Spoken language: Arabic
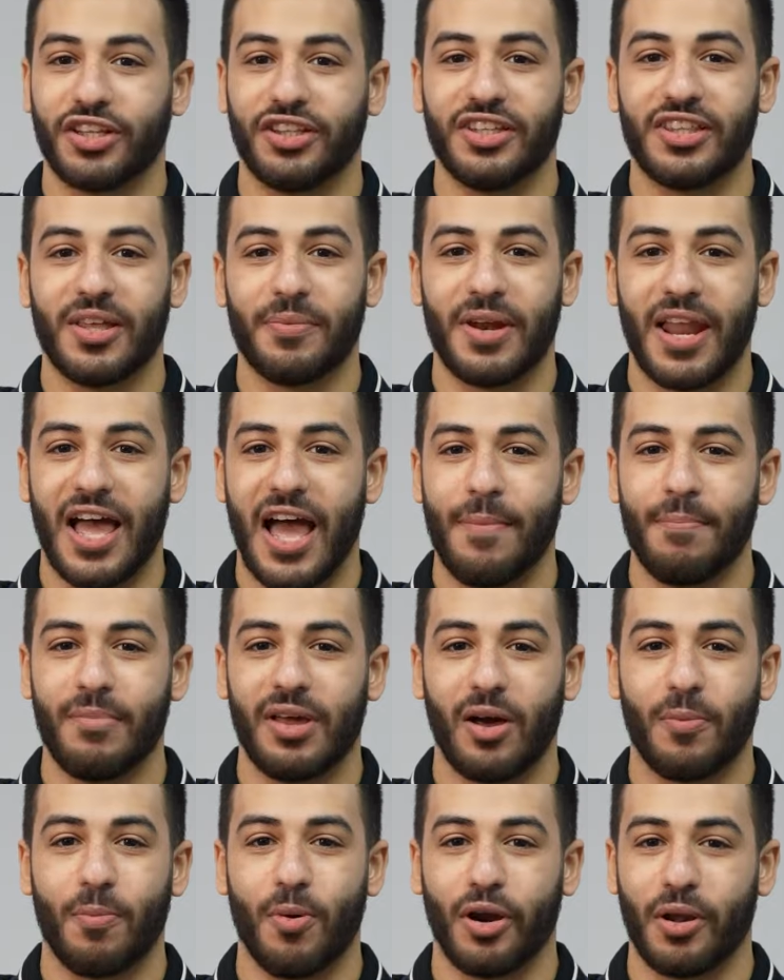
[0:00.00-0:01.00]
جديده من اهم
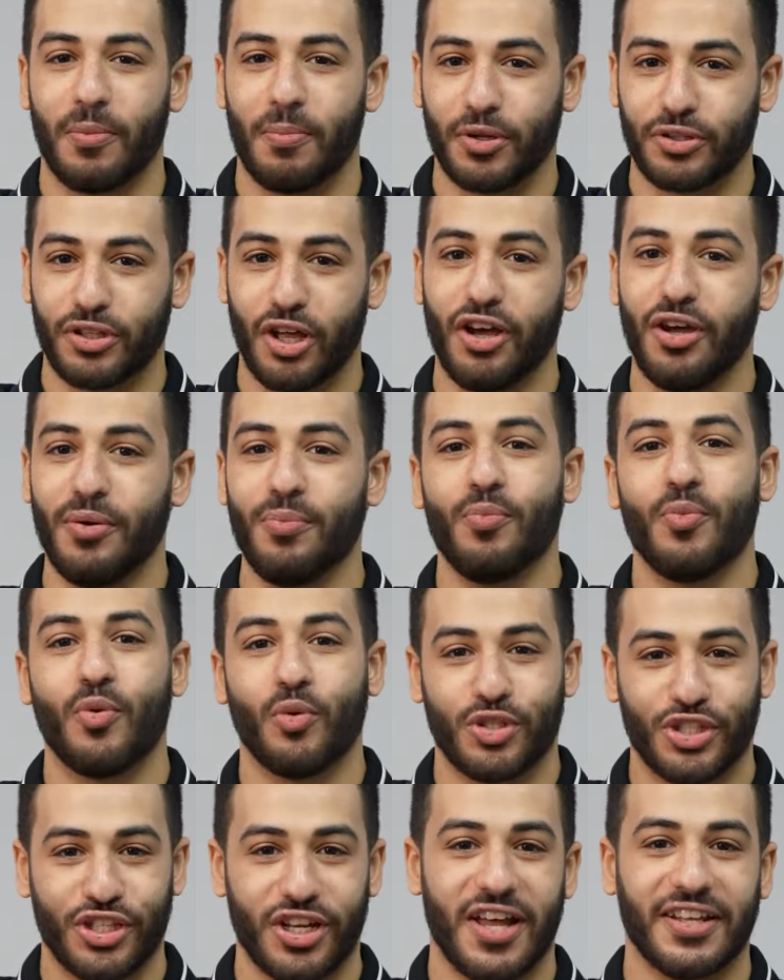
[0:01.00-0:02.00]
اخبار المطاعم
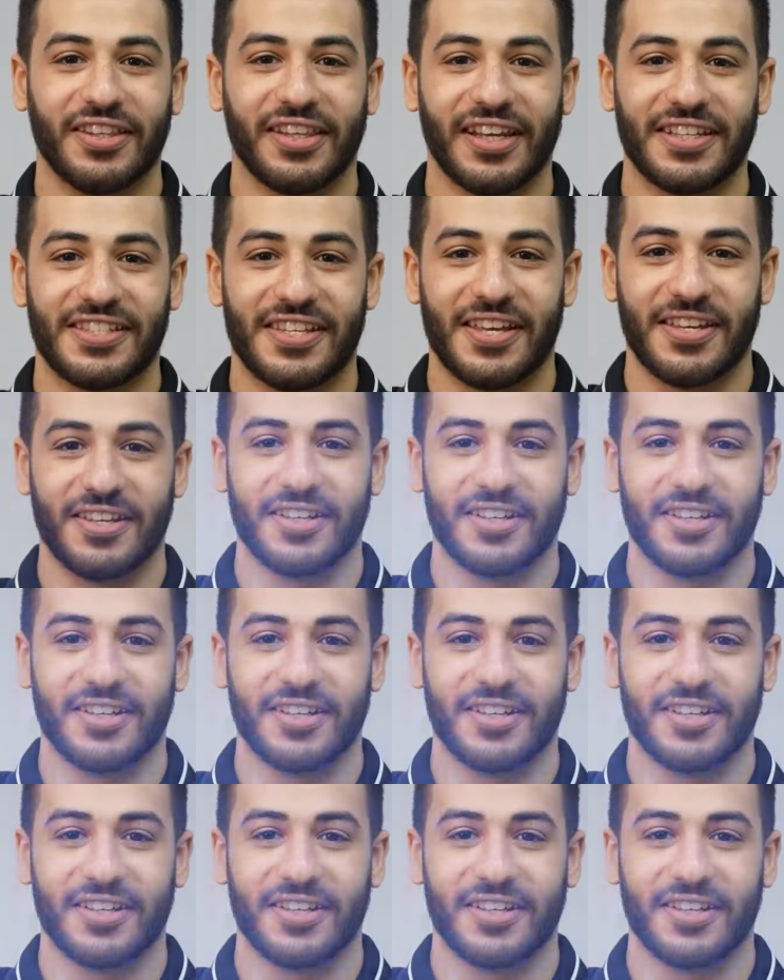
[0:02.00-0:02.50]
والصناعات الغذائيه